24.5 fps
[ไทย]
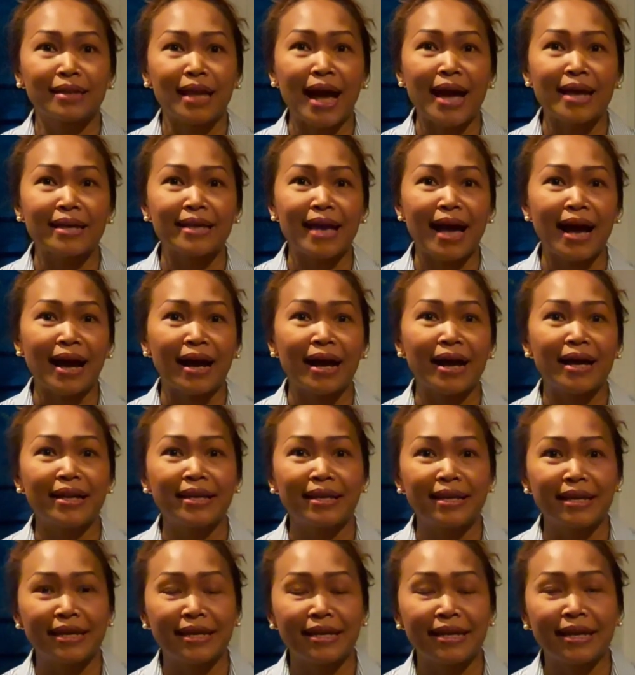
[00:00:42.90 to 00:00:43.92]
ถ้าอยากให้
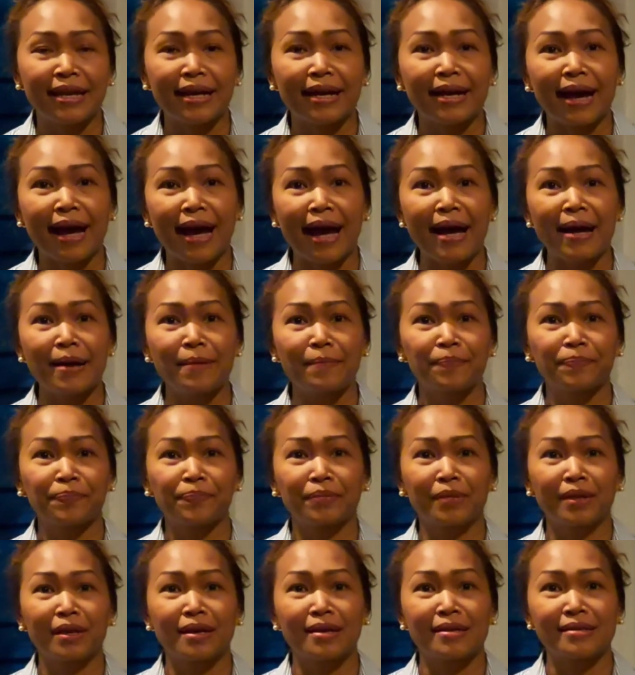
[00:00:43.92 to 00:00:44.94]
ดีนะคะ
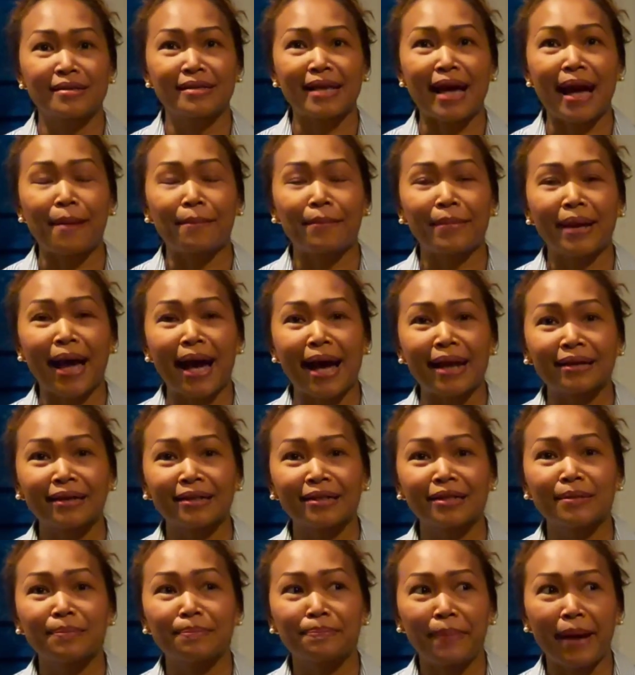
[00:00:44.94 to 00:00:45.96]
สามล้าน
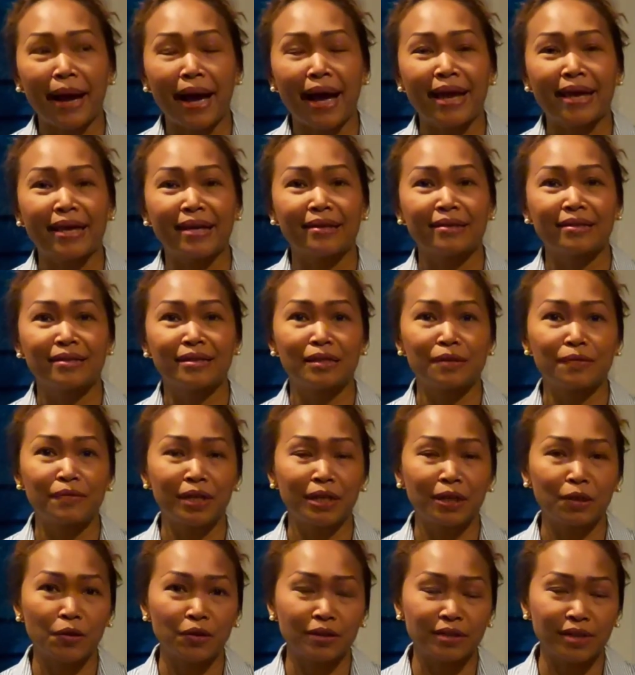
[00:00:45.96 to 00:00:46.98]
ขึ้นไป ชี
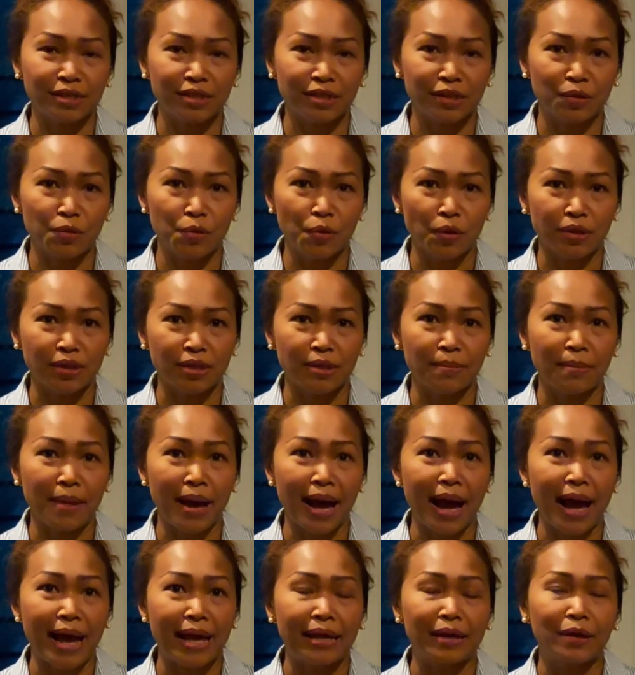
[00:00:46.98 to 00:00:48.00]
วิตก็จะสะดวกส
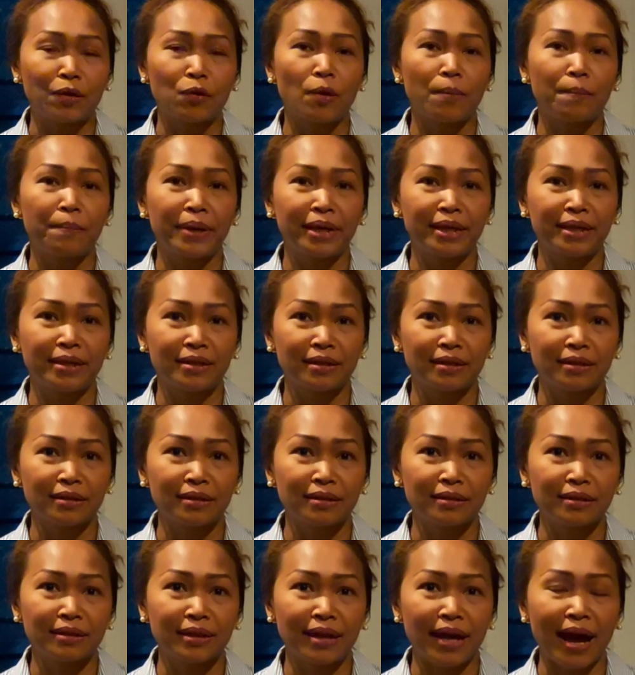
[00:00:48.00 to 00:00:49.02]
บาย รวมไปถึง
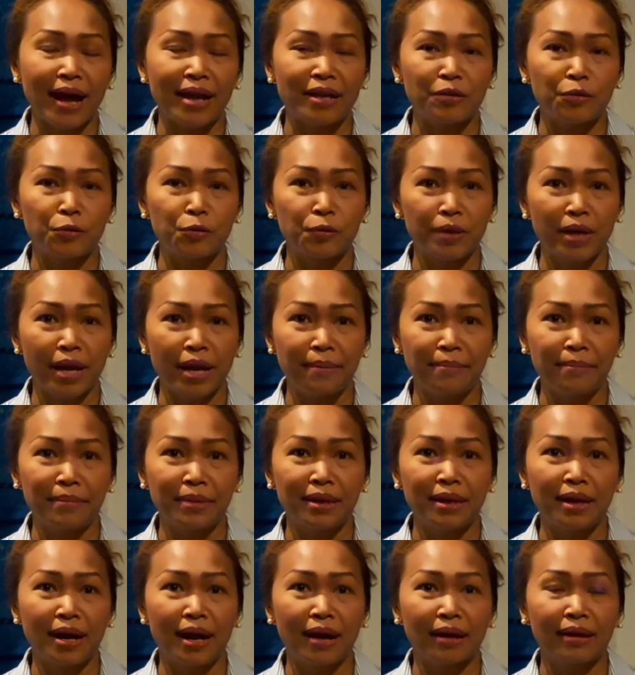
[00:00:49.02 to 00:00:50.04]
การอยู่ใน
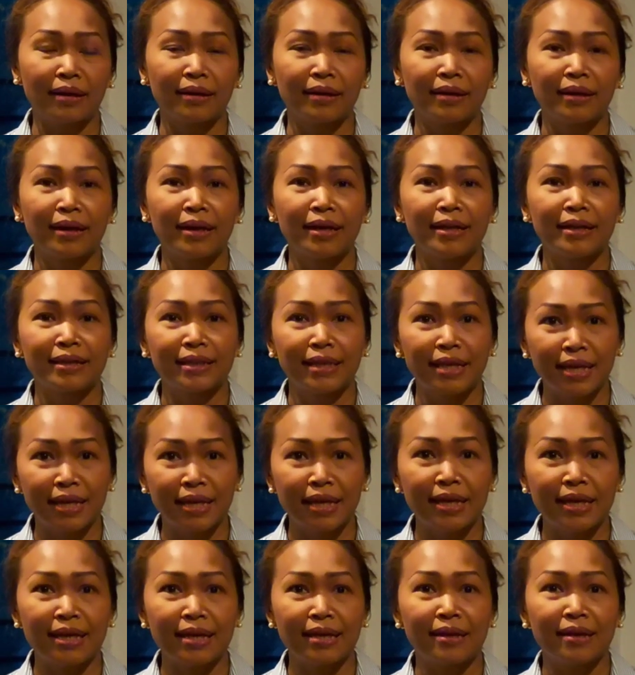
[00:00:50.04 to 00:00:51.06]
เมือง
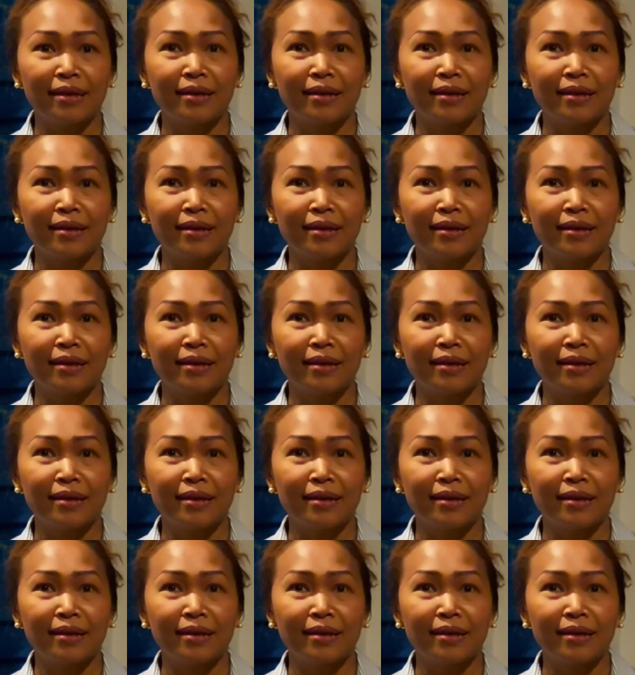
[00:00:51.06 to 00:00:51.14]
ที่